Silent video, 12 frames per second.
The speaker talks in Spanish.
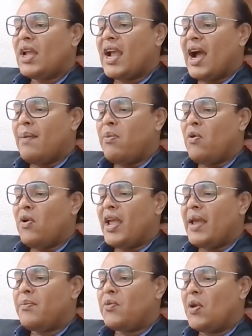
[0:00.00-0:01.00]
Cabo
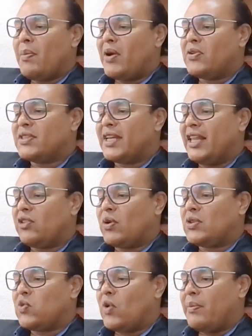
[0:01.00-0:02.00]
envió el manuscrito a
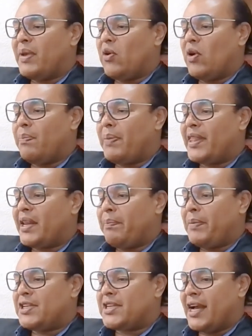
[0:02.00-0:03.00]
su amigo el padre
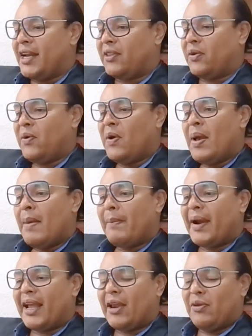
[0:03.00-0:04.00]
Pichardo
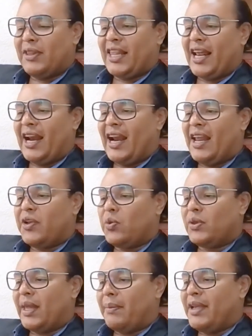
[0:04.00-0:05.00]
para que lo entregara al
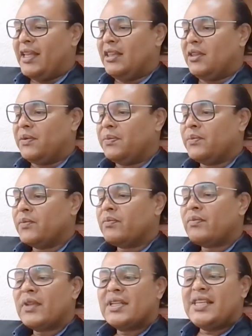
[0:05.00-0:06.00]
ayuntamiento.
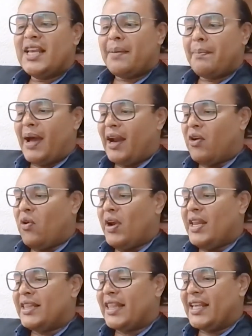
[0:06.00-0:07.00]
Sin embargo,
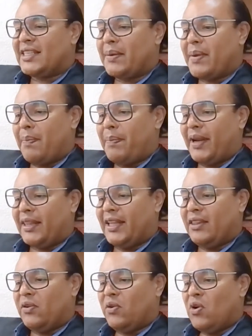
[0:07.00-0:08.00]
el interés había
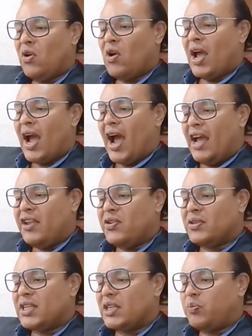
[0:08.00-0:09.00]
perdido.
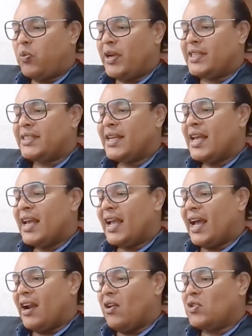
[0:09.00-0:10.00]
Años después,
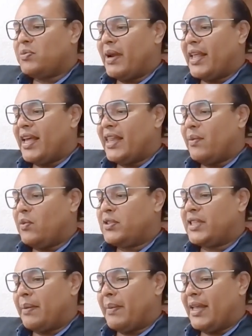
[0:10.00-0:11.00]
Carlos María de
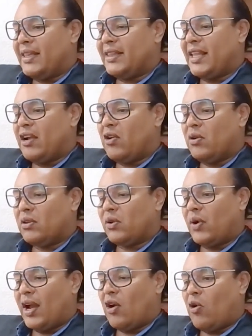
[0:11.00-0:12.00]
Bustamante encontró
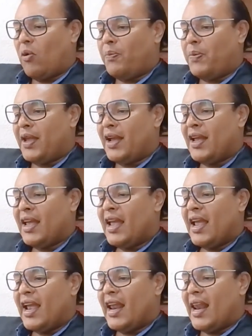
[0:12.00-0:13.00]
una copia
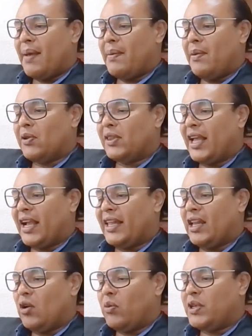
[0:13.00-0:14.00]
en la biblioteca
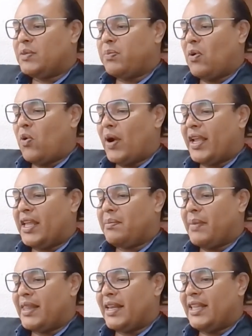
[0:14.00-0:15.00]
del obispo Joaquín
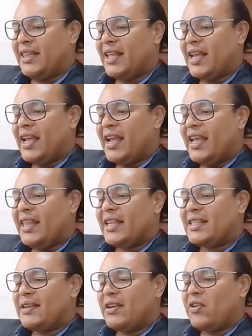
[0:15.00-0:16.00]
Madrid y
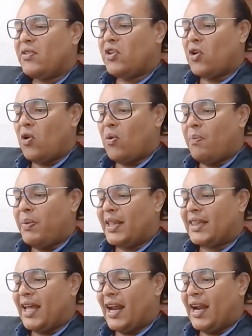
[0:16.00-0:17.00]
decidió
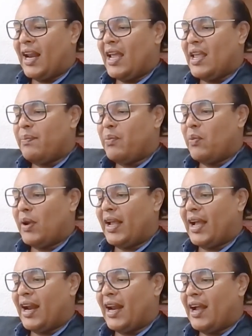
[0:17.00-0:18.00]
completarla y
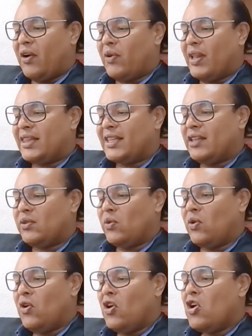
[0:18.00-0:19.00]
publicarla con el
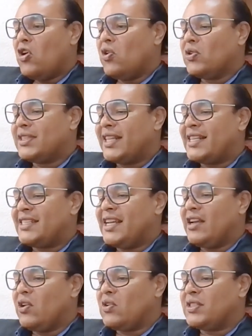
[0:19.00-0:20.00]
título Los tres
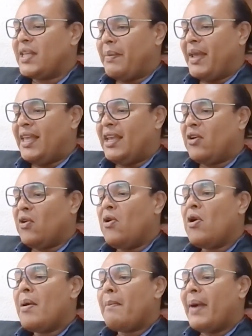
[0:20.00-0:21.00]
siglos de
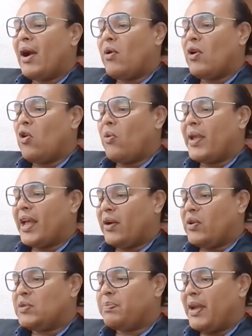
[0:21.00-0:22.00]
México bajo el
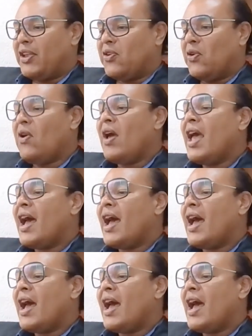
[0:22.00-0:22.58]
gobierno español